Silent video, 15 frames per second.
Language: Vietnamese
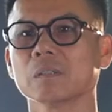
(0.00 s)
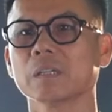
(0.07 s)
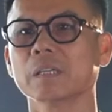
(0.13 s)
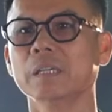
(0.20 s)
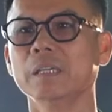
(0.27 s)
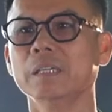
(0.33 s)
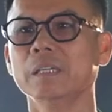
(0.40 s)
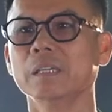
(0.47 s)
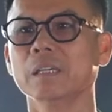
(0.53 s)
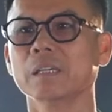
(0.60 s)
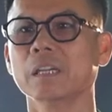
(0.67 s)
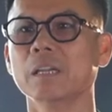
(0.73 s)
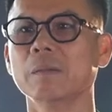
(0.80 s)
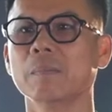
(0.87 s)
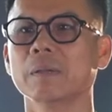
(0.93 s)
cái
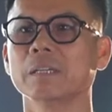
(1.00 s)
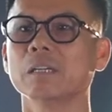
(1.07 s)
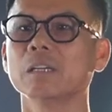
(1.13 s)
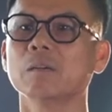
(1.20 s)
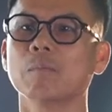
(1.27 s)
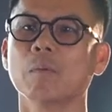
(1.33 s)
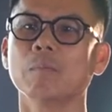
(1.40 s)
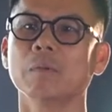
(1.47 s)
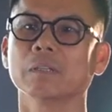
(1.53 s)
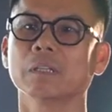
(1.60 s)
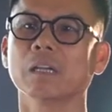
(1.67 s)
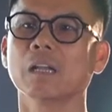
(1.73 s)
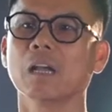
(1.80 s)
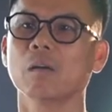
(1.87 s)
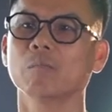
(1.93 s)
khi mà những đường bóng lên
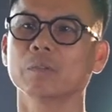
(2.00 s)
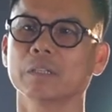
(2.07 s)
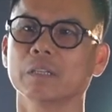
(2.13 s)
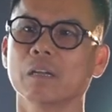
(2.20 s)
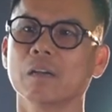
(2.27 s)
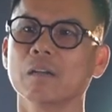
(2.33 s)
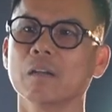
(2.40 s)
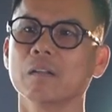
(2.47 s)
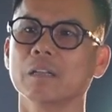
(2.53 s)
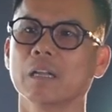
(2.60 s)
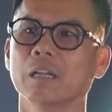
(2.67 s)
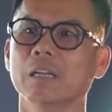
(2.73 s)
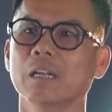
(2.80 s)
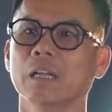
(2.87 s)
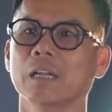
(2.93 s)
tấn công thì nó có
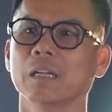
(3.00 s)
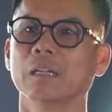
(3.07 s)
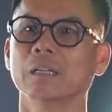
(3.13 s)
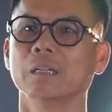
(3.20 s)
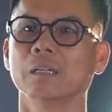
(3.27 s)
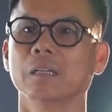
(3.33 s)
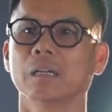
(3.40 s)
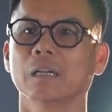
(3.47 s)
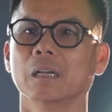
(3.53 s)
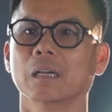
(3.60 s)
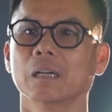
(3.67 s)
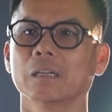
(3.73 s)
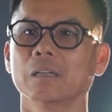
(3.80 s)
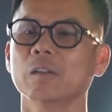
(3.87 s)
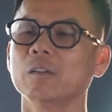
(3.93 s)
thể là
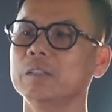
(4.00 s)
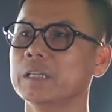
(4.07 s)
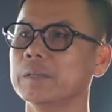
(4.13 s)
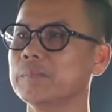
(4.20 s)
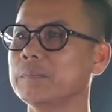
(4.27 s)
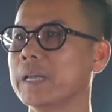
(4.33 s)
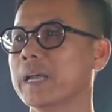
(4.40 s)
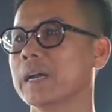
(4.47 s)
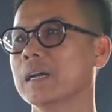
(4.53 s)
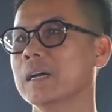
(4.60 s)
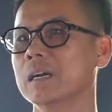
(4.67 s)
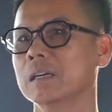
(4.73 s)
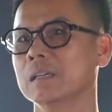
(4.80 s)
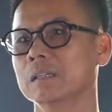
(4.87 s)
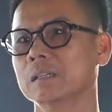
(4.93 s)
uh, nó nhịp nhàng
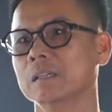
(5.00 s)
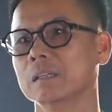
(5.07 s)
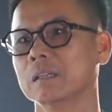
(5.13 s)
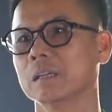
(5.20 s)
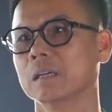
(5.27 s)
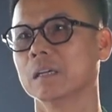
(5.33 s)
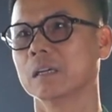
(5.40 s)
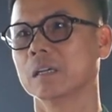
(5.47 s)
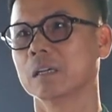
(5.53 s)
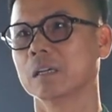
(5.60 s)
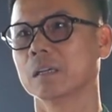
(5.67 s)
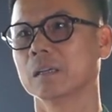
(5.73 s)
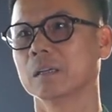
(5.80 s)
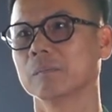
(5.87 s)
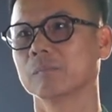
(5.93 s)
hơn,
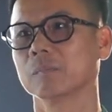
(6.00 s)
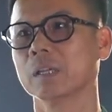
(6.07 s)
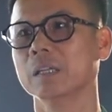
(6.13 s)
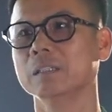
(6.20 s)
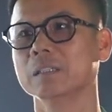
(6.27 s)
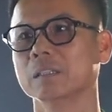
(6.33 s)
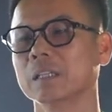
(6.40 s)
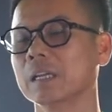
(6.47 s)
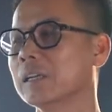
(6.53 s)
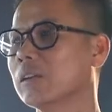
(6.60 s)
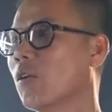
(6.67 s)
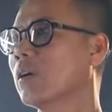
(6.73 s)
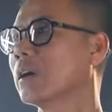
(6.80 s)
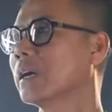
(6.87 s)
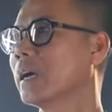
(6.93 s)
uh, cái sự thánh
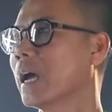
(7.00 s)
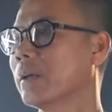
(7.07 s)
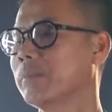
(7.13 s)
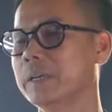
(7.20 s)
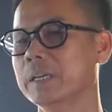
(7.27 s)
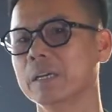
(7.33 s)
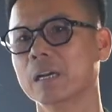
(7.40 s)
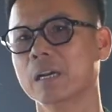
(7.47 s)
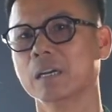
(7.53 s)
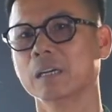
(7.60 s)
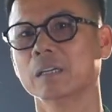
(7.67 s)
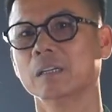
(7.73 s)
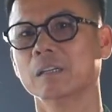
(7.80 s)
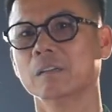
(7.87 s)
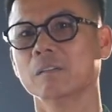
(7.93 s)
thoát ở hai bên hơn,
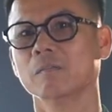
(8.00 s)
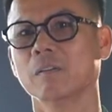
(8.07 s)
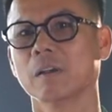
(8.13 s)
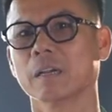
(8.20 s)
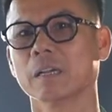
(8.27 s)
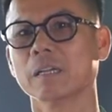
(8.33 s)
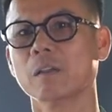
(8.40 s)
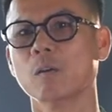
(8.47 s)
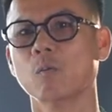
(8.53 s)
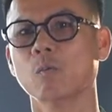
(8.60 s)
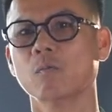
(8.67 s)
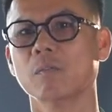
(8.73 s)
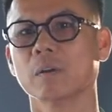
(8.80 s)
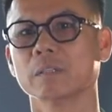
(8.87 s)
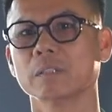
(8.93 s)
và cái
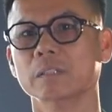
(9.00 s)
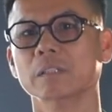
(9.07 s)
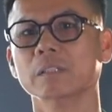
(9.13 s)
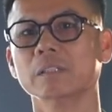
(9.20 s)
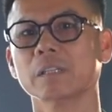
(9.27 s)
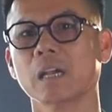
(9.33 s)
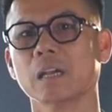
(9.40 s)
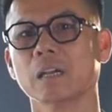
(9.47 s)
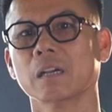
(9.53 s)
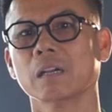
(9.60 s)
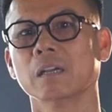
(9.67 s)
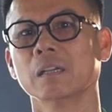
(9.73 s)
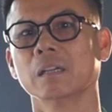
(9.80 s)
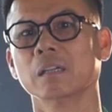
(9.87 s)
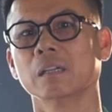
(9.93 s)
khu vực giữa sân
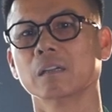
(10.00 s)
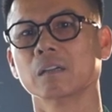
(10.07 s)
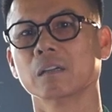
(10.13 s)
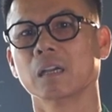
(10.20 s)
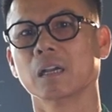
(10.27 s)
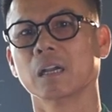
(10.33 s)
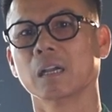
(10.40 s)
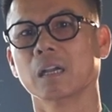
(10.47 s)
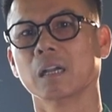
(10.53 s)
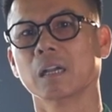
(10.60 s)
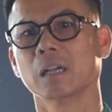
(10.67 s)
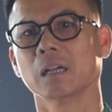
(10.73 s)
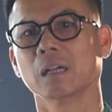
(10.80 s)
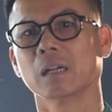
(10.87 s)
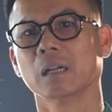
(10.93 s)
uh,
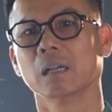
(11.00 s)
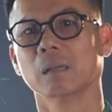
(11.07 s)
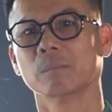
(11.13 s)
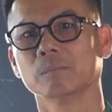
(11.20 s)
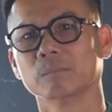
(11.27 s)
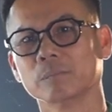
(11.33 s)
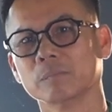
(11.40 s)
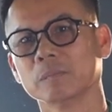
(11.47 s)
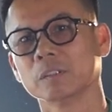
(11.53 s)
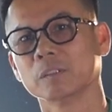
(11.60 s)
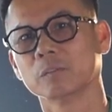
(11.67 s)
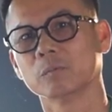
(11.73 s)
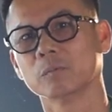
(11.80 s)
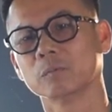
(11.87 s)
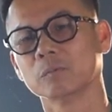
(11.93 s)
um,
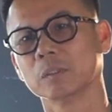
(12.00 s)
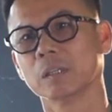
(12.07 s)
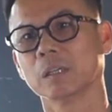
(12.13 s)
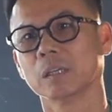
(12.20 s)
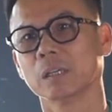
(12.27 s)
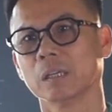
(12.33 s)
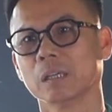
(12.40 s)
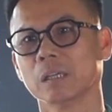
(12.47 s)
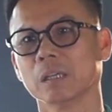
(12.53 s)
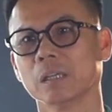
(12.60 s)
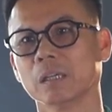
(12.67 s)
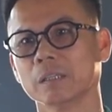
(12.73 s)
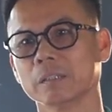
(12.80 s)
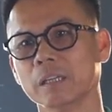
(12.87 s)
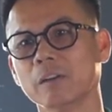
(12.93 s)

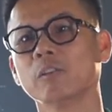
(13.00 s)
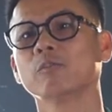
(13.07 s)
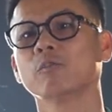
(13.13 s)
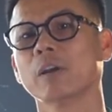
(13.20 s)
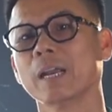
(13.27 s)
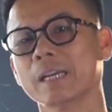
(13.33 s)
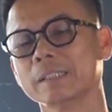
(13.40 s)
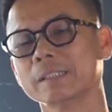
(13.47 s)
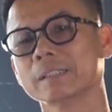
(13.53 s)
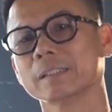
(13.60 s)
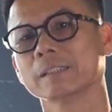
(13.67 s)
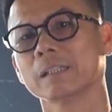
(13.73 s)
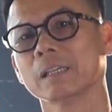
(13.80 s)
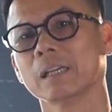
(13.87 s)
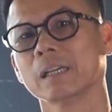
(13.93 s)
uh, The
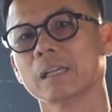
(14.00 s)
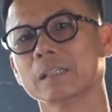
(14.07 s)
Price uh,